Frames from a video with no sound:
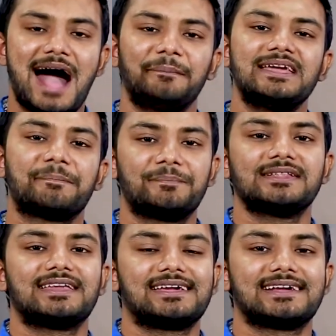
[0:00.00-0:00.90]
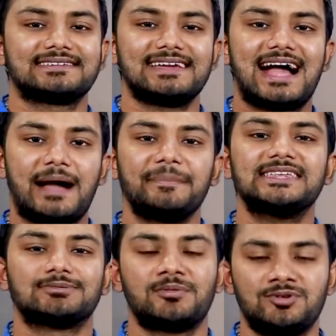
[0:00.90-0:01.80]
আমি আপনাদেরকে আজকে আমি
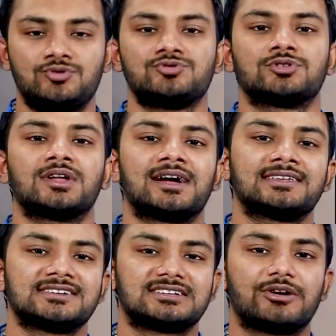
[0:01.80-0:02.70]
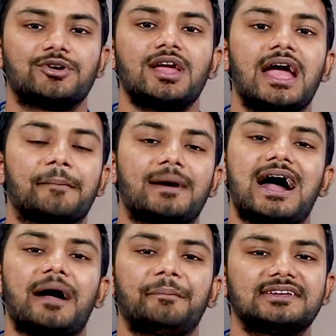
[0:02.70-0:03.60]
যেভাবে সুস্থ থাকার চেষ্টা করি বা
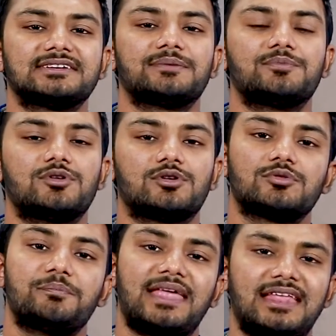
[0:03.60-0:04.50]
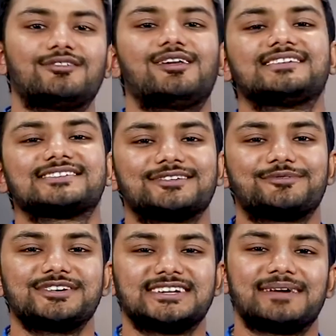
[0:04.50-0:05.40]
আমি যেটা মূলত মেনে চলার চেষ্টা
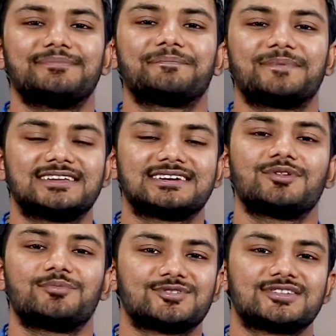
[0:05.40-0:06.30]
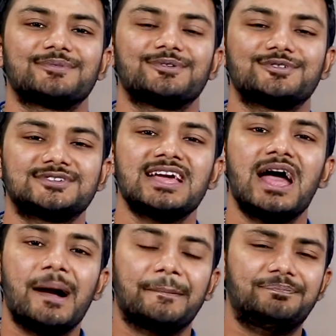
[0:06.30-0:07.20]
করি সেটা আমি আপনাদের সামনে উপস্থাপন করছি
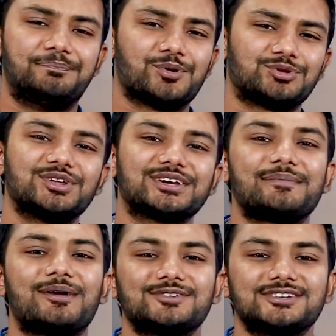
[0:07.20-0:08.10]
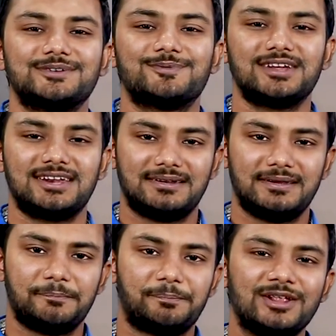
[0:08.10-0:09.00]
প্রত্যেকটা মানুষের জীবনের
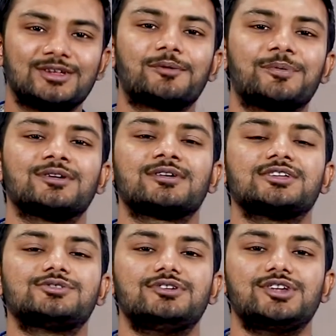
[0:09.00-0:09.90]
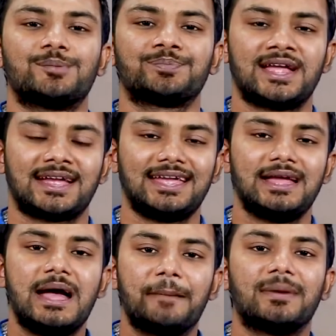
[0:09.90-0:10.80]
পৃথক পৃথক কিছু নিয়ম থাকে
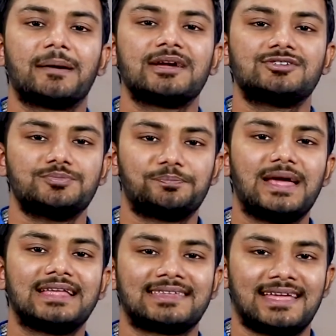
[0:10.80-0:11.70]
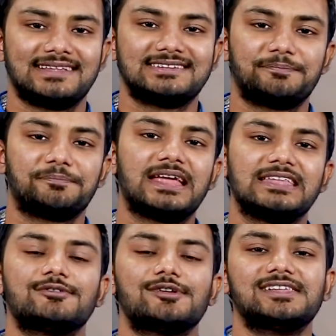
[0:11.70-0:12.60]
বা কিছু প্ল্যান থাকে যে
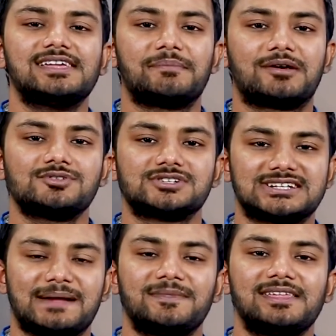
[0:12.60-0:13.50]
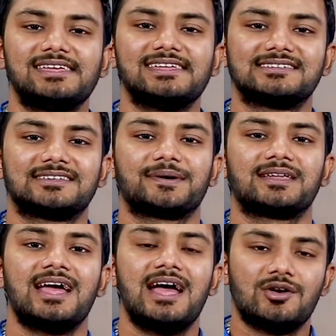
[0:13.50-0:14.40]
প্ল্যানগুলো দিয়ে মানুষ সামনে এগিয়ে যেতে পারে
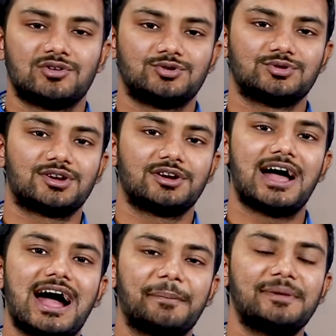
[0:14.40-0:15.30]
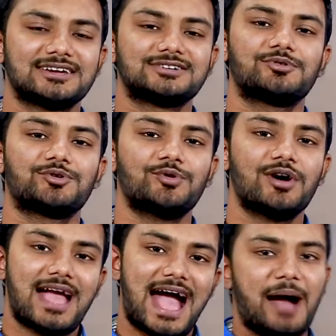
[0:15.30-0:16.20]
সুতরাং আমি আশা করব
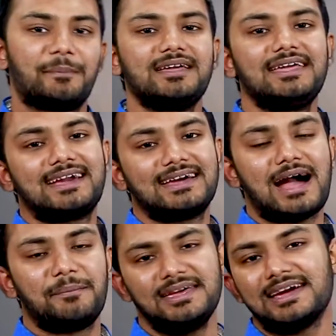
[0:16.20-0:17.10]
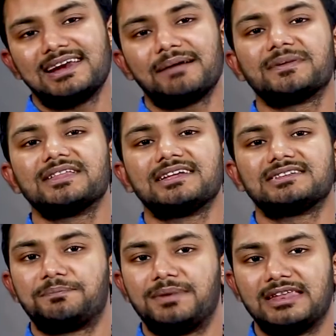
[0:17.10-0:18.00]
আমি এখানে আমি এখানে আপনাদেরকে
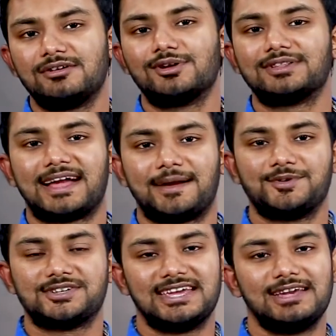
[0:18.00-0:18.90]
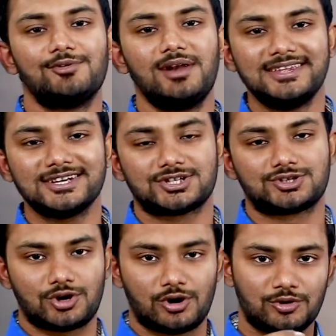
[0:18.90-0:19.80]
যে প্ল্যানগুলো দেখাবো সেইগুলাই যে
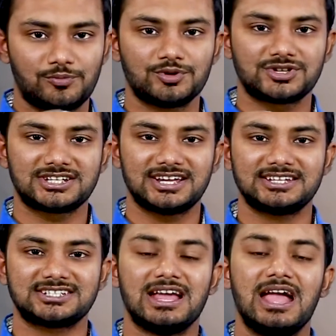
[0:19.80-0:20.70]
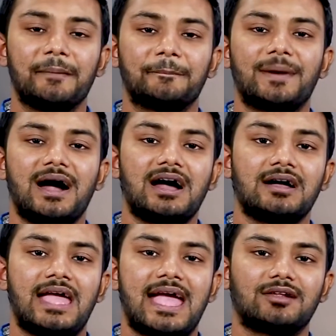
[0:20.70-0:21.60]
সর্বশেষ বা
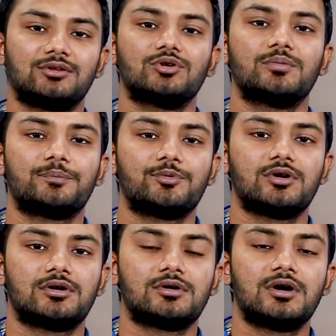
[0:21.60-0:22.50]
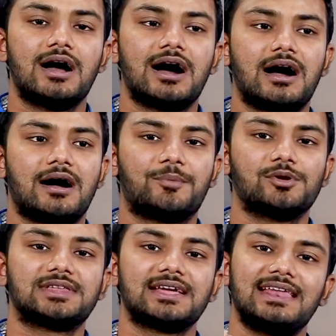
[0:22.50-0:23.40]
একদম পুরো
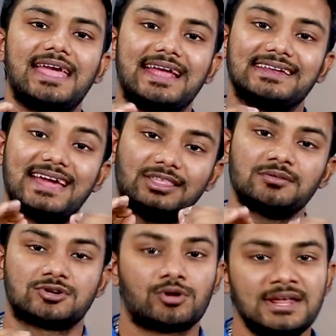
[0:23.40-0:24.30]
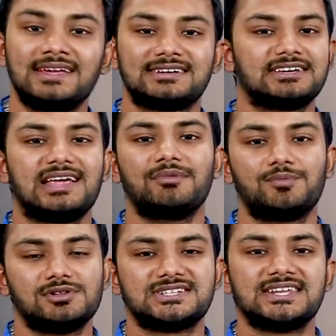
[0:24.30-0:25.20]
বলতে গেলে এটাই একদম সঠিক সেটা আমি
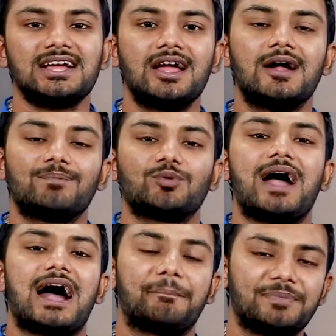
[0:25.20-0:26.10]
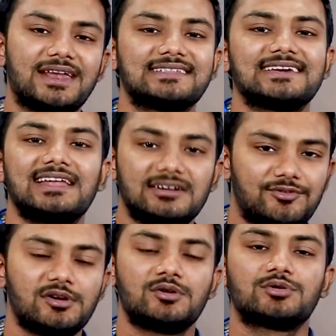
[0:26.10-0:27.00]
বলছি না তবে আপনারা চাইলে এটা
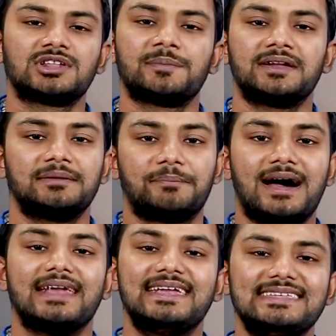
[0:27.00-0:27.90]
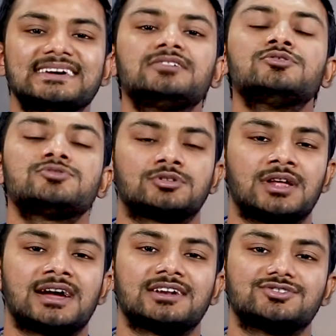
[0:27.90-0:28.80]
ফলো করতে পারেন বা নিজের সুস্থ
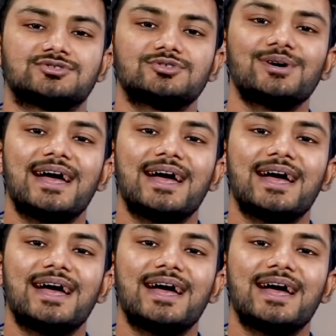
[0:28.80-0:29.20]
থাকার জন্য